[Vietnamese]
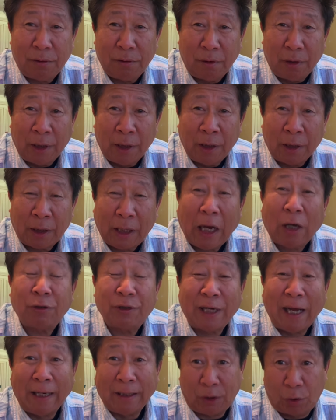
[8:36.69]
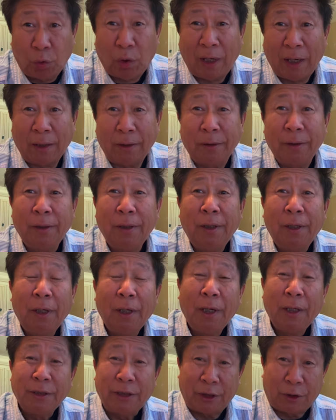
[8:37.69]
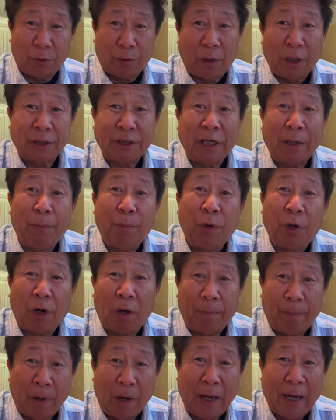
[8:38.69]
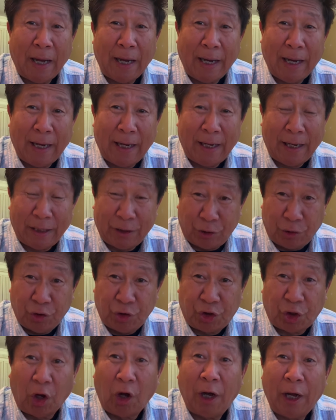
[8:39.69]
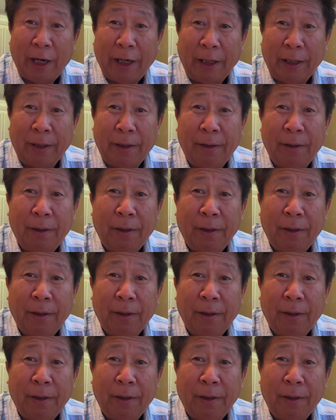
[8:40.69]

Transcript: à khao sản to là chỉ số trời sao muốn nó bỏ ha ha hà rón rõ ha này